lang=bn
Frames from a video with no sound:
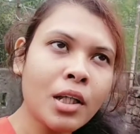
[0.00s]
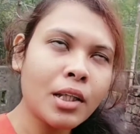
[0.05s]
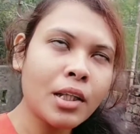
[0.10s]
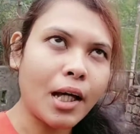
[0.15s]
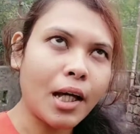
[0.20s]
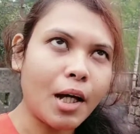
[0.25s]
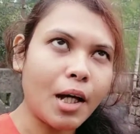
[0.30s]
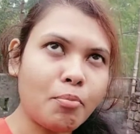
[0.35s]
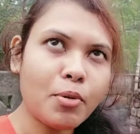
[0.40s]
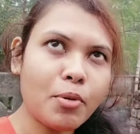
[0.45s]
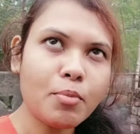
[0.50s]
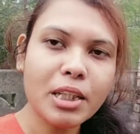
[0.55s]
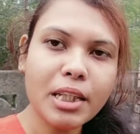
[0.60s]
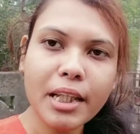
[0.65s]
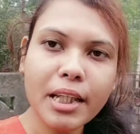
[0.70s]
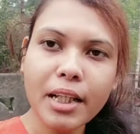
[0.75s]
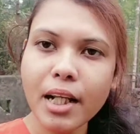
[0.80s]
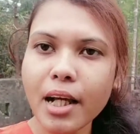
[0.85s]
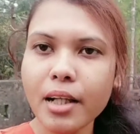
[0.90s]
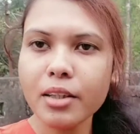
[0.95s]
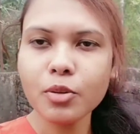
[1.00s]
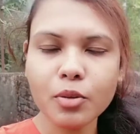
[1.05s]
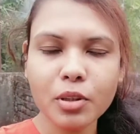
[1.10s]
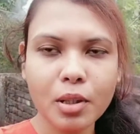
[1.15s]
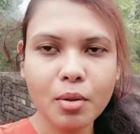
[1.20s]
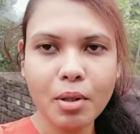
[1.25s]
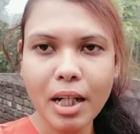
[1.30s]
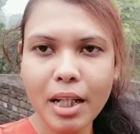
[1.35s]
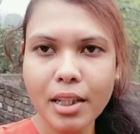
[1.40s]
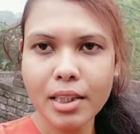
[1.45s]
তারপর বিকেলে আর
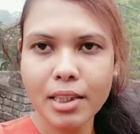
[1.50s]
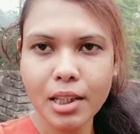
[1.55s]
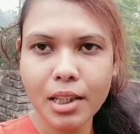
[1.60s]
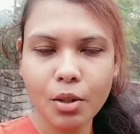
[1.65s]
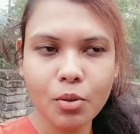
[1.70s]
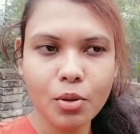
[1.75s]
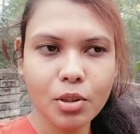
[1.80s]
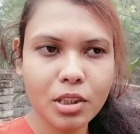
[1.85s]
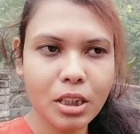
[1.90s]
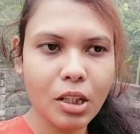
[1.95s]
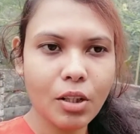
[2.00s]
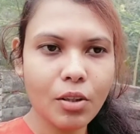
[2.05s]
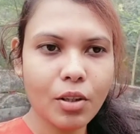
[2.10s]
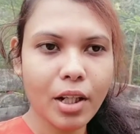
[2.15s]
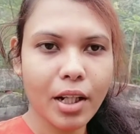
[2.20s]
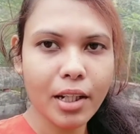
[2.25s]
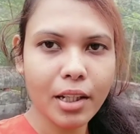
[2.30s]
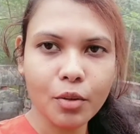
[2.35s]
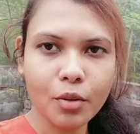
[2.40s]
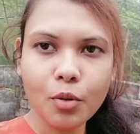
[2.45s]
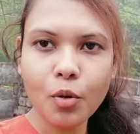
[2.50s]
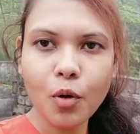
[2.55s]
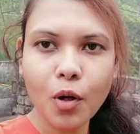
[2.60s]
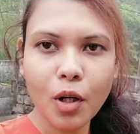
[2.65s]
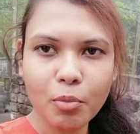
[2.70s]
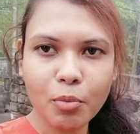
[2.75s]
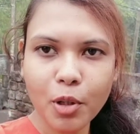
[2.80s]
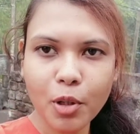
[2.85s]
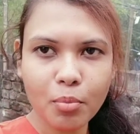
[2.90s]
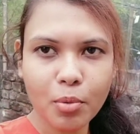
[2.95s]
সন্ধ্যেবেলা ইচ্ছা করছিল না একটু
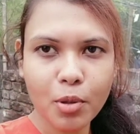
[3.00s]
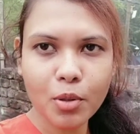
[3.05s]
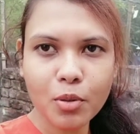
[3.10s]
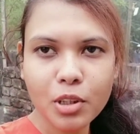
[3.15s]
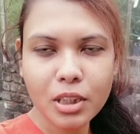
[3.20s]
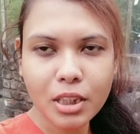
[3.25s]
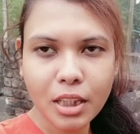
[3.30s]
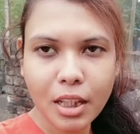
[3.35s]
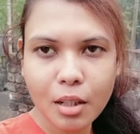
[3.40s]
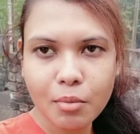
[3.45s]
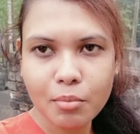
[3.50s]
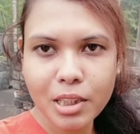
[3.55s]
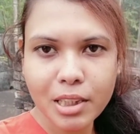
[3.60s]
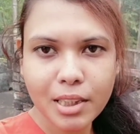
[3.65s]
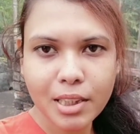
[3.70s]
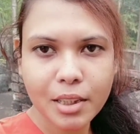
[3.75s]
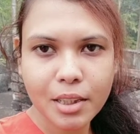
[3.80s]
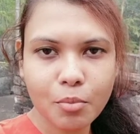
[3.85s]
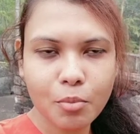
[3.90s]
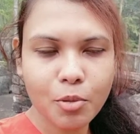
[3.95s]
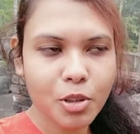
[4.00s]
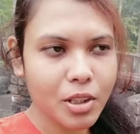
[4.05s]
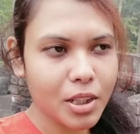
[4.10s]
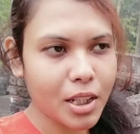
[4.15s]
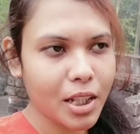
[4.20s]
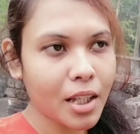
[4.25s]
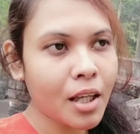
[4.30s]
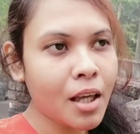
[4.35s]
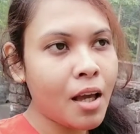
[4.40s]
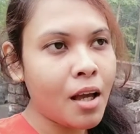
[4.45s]
গল্প টল্প করছিলাম নিজেদের মধ্যে
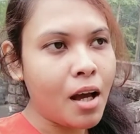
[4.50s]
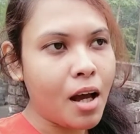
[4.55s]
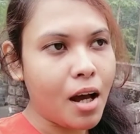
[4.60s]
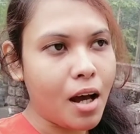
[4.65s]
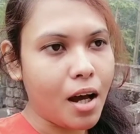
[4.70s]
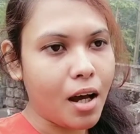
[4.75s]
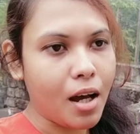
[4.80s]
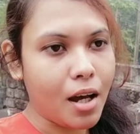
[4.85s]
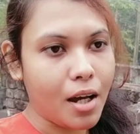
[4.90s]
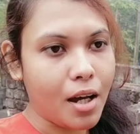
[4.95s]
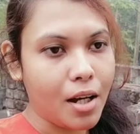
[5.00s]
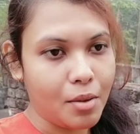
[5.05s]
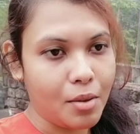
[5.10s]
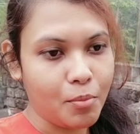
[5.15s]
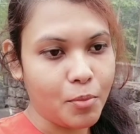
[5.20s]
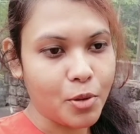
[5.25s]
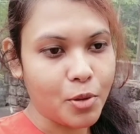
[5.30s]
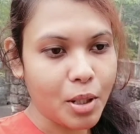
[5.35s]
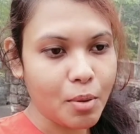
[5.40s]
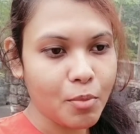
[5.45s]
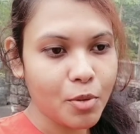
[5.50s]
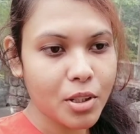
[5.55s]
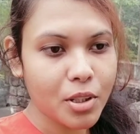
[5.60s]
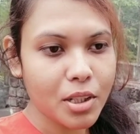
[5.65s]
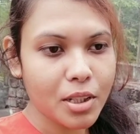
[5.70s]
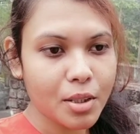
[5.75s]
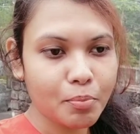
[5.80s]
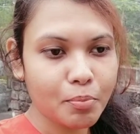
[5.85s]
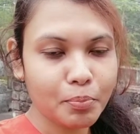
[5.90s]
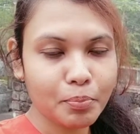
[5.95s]
আর
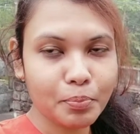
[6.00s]
মোটামুটি